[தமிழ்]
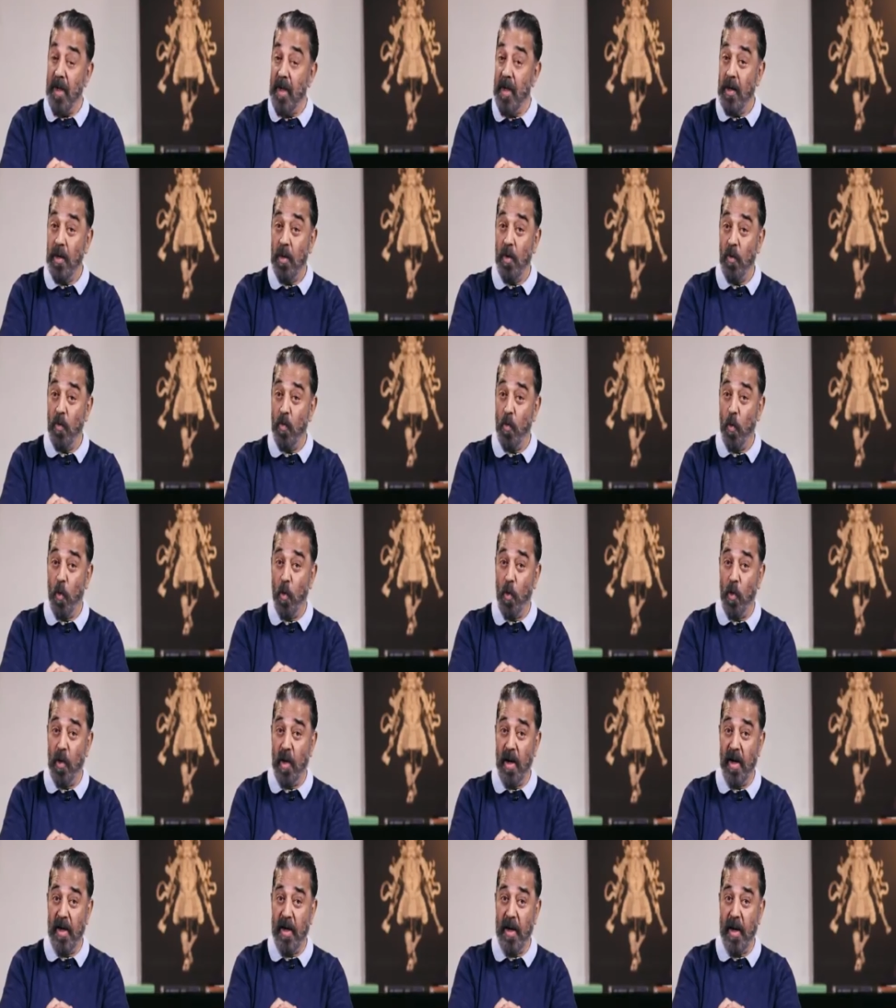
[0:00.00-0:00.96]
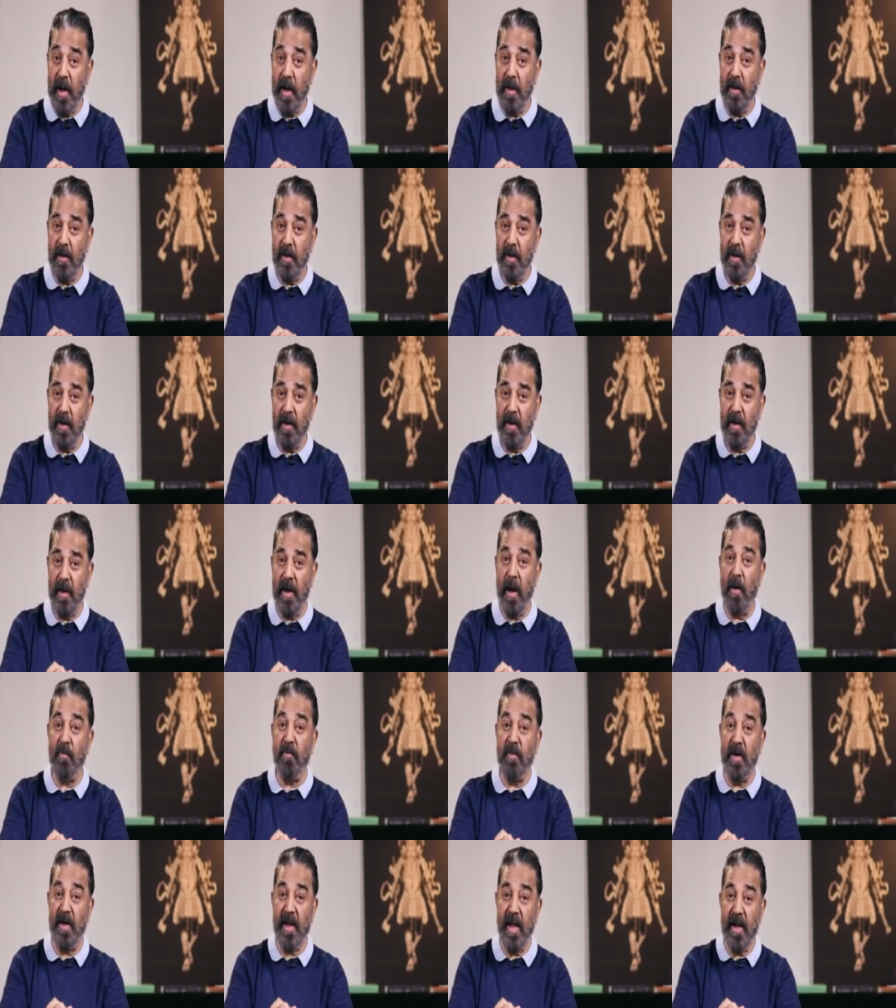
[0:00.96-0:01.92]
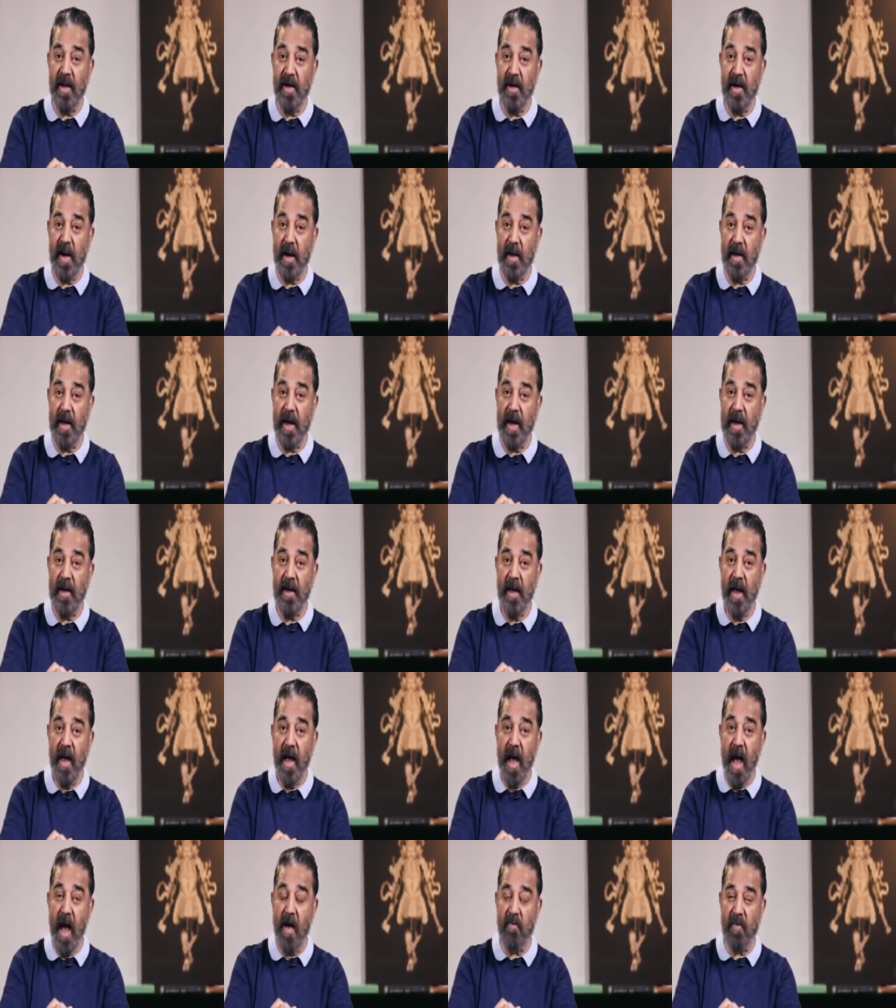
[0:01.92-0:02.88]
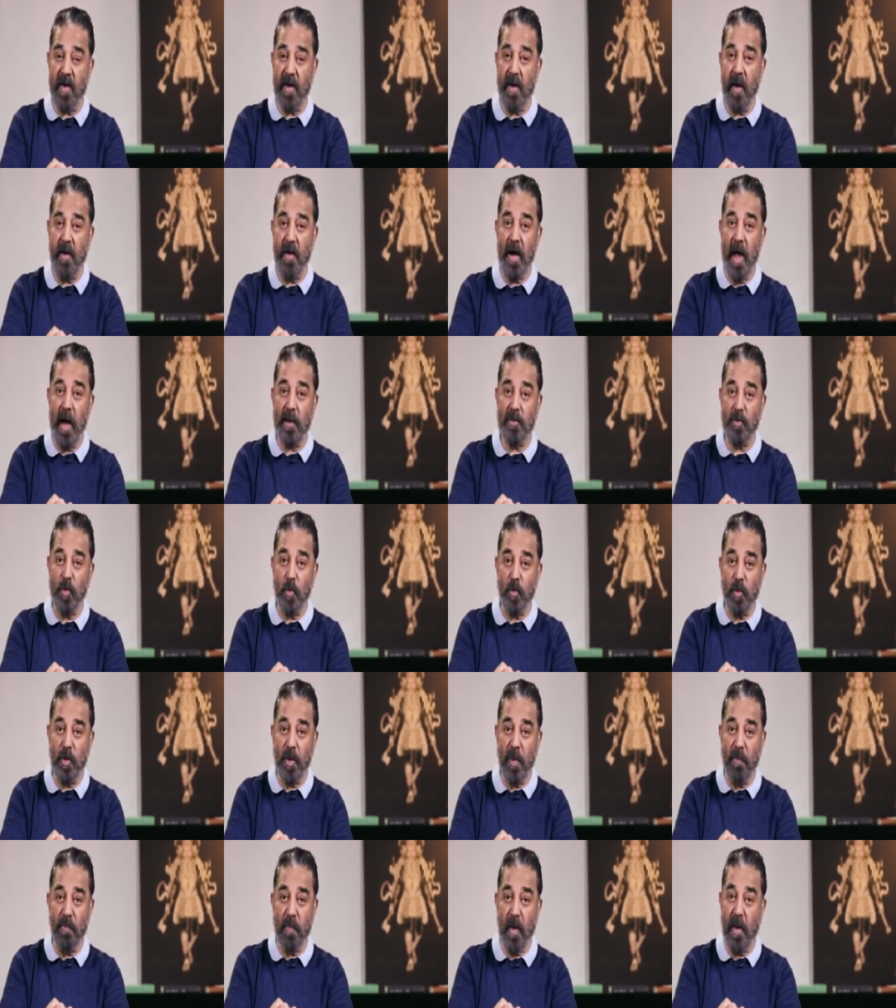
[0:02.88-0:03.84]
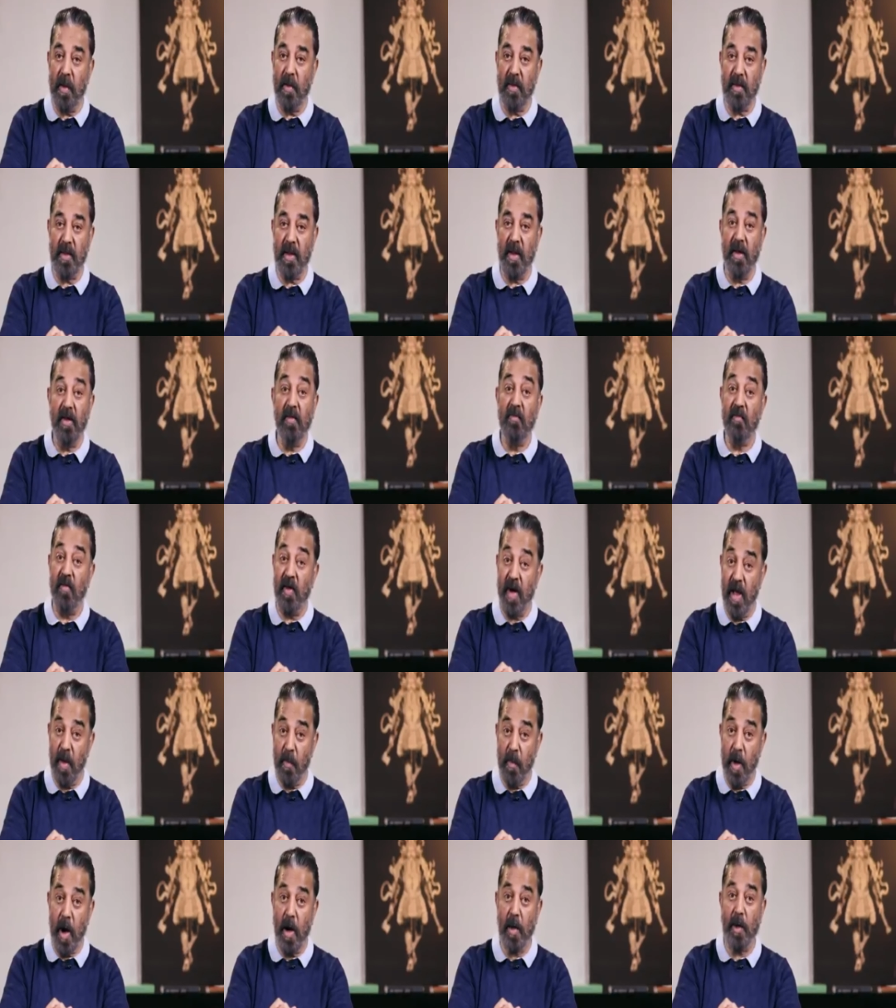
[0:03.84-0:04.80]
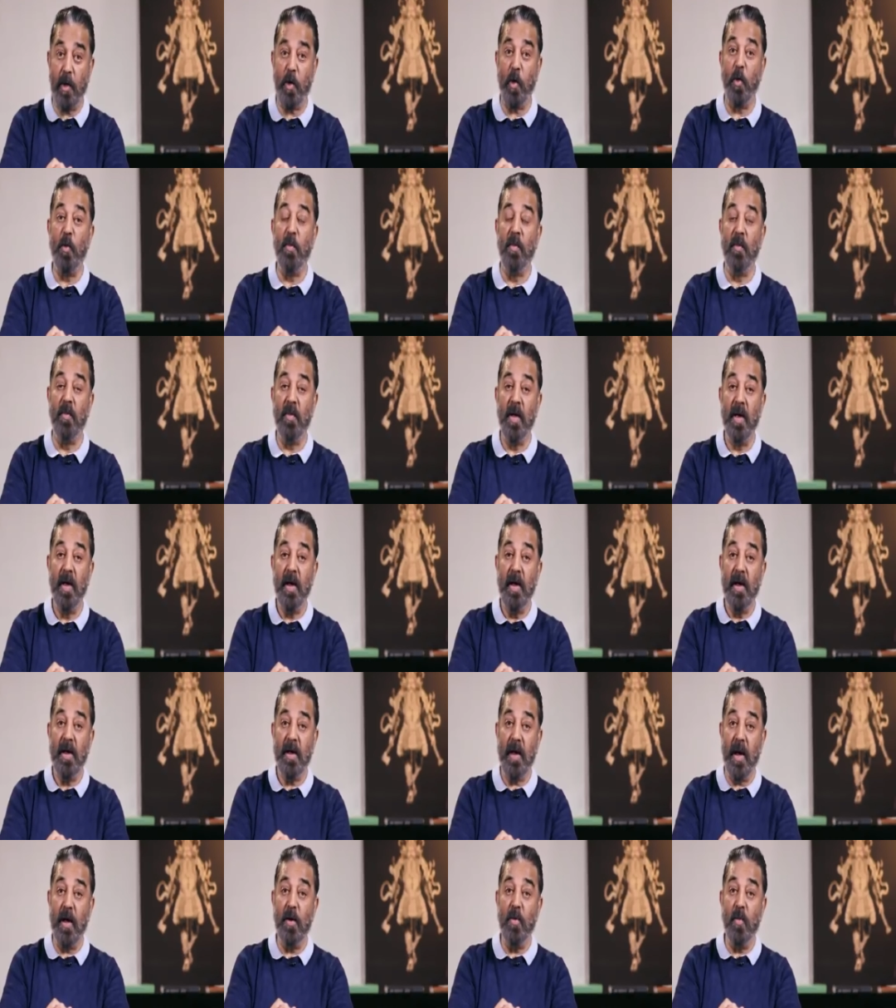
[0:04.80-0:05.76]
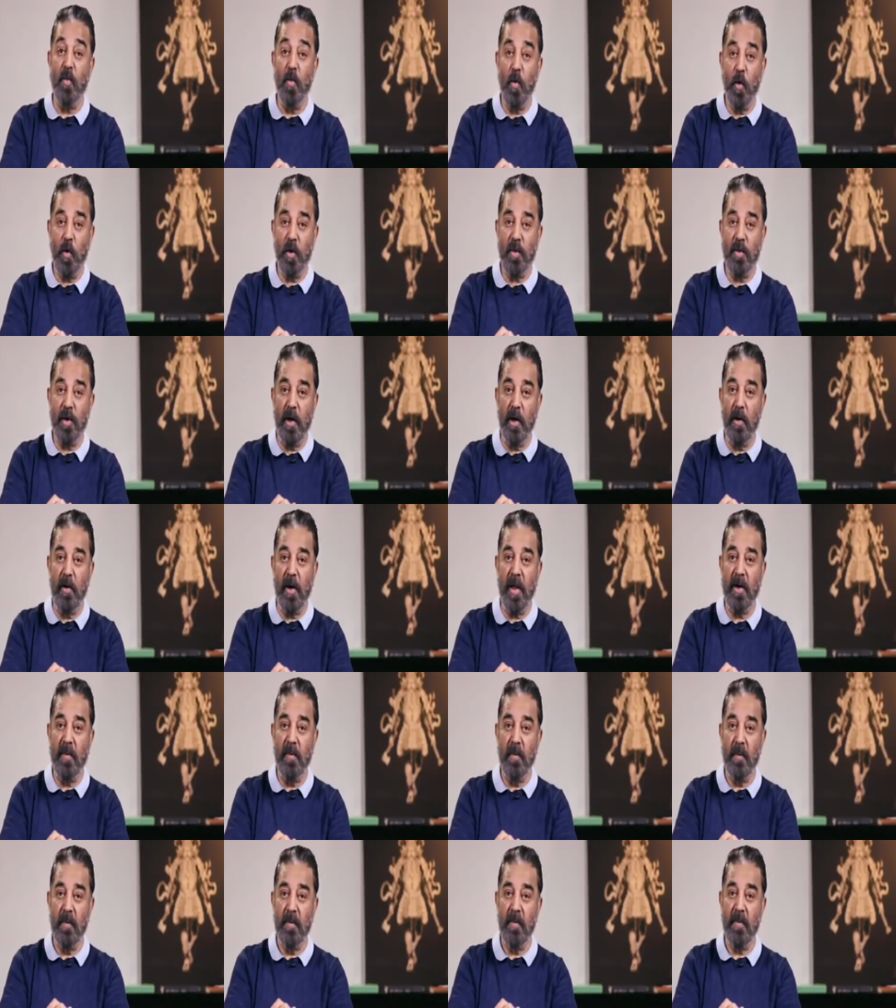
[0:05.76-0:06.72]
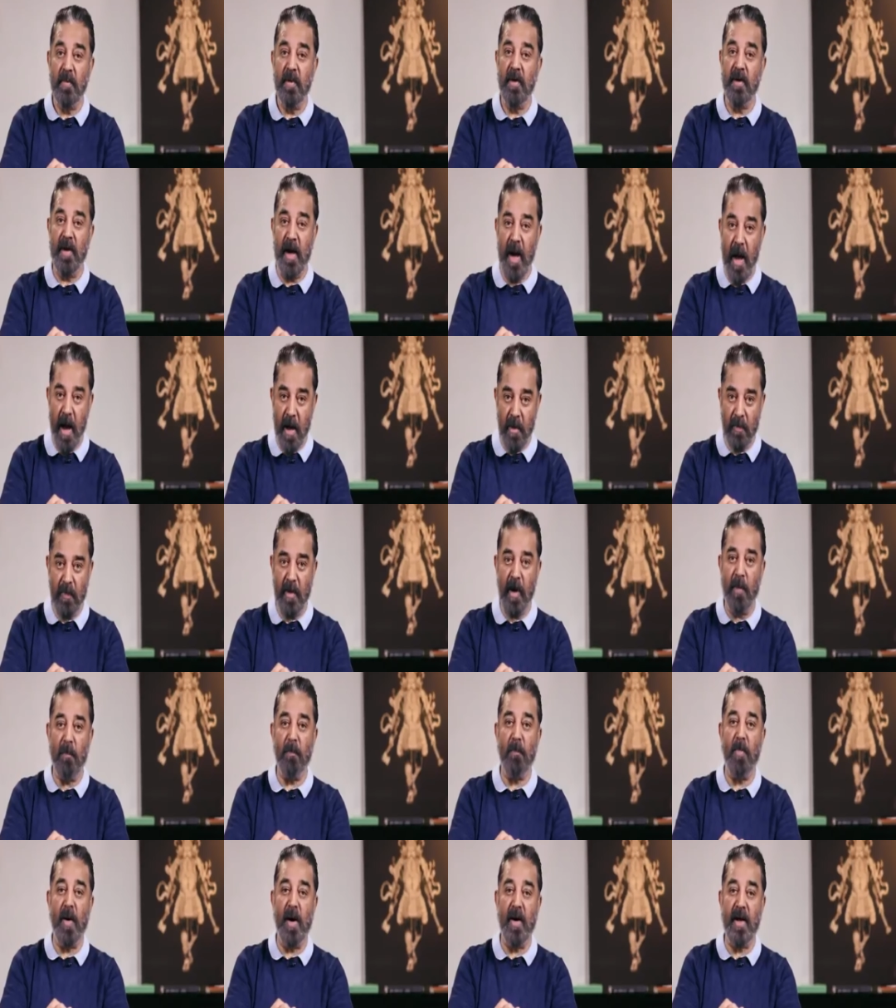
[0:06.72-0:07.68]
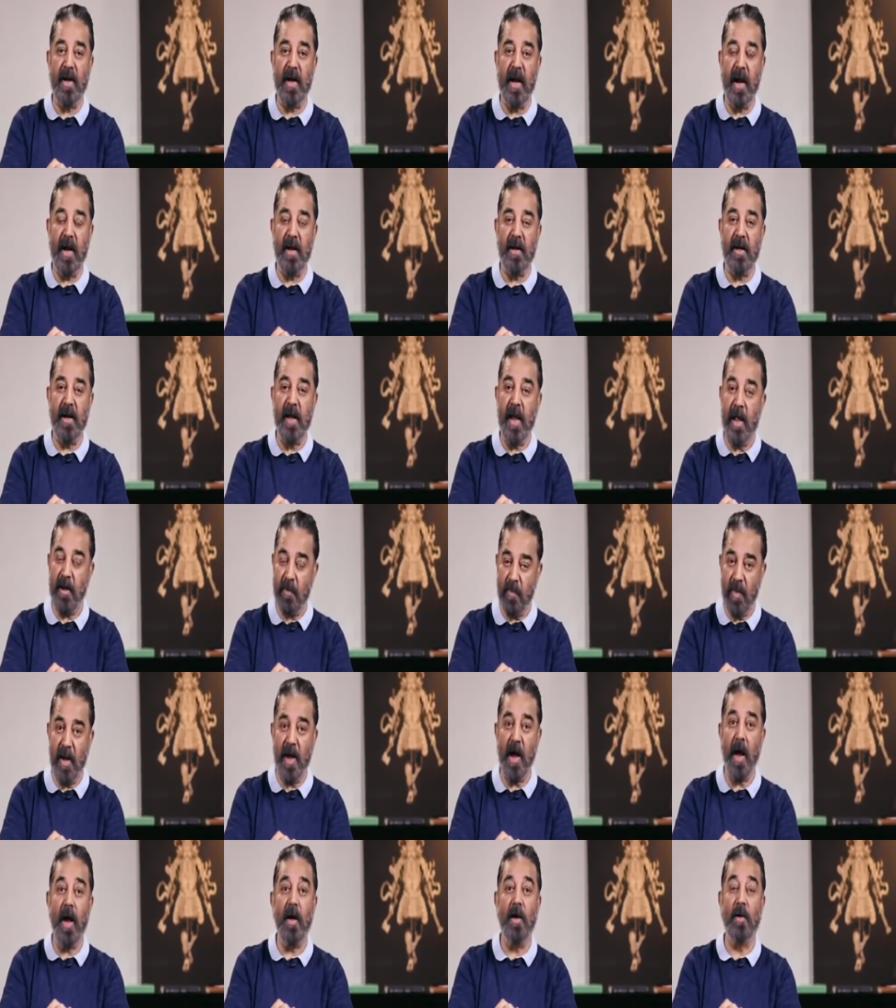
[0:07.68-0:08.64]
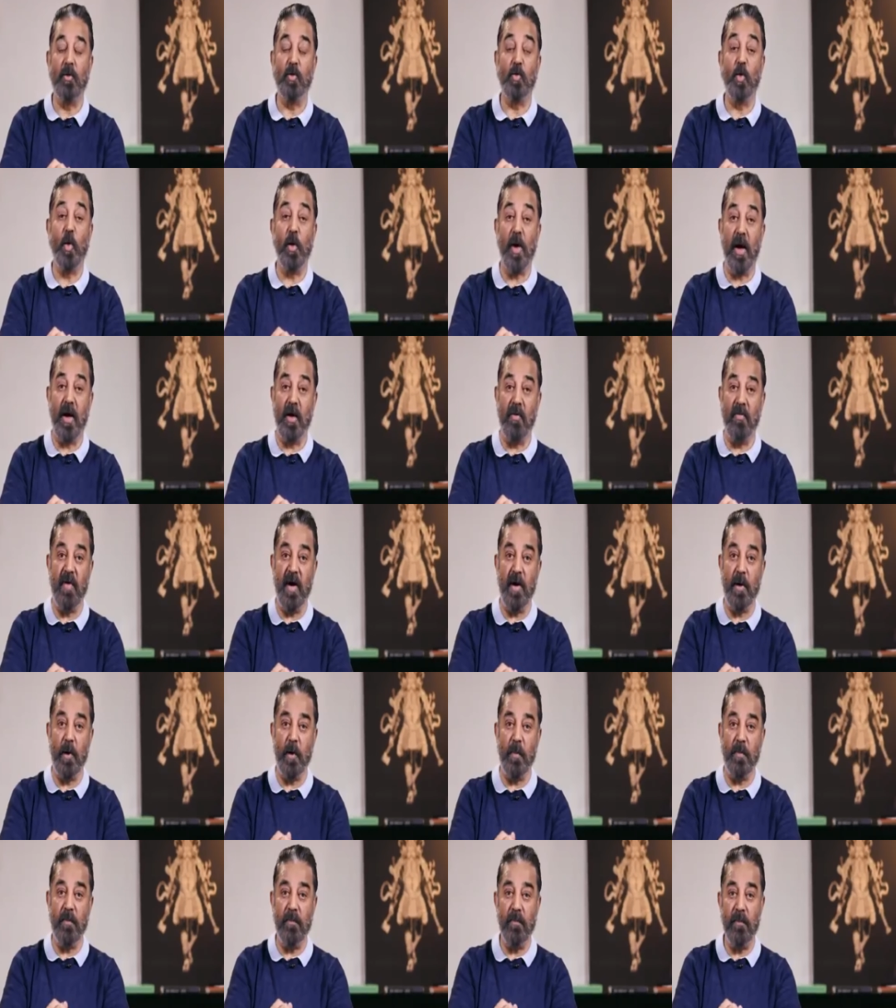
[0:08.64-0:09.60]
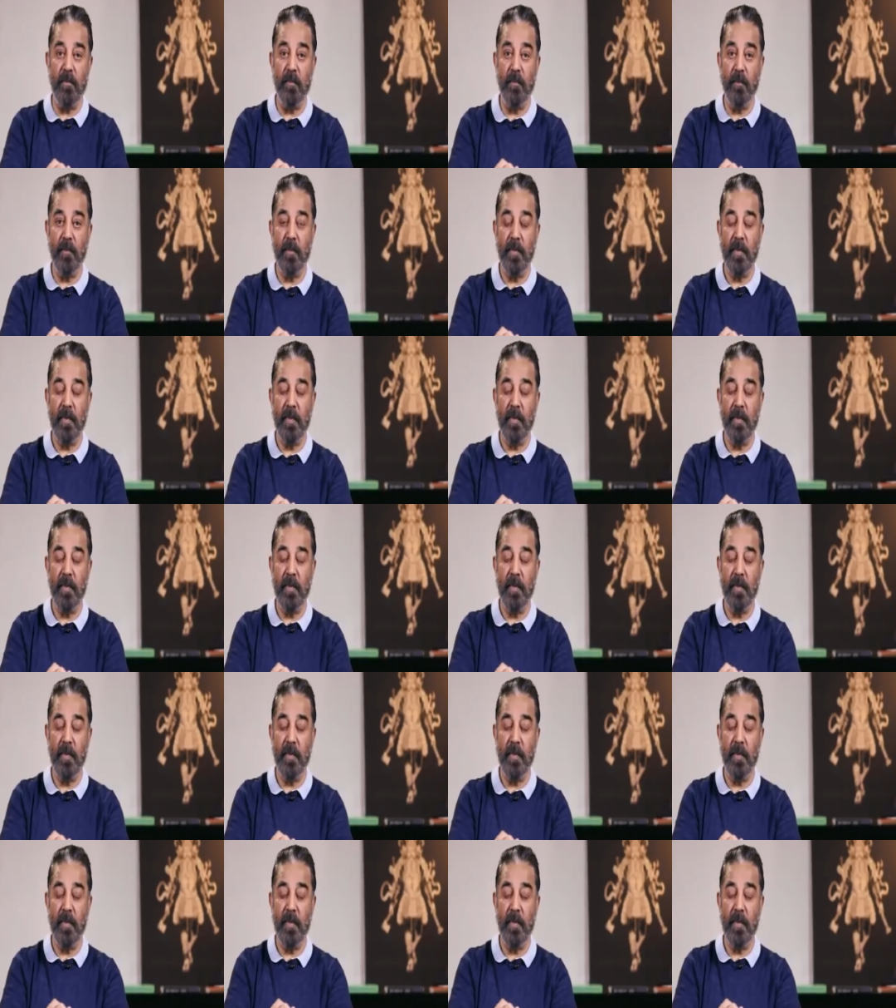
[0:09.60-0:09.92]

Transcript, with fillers: மீண்டும் ஊரணியை நம் நீர்நிலையை அவர்கள் அசுத்தப்படுத்த விடமாட்டோம் எனும் உறுதியுடன் நாம் நம் பணியை நேர்மையாக தொடர வேண்டும்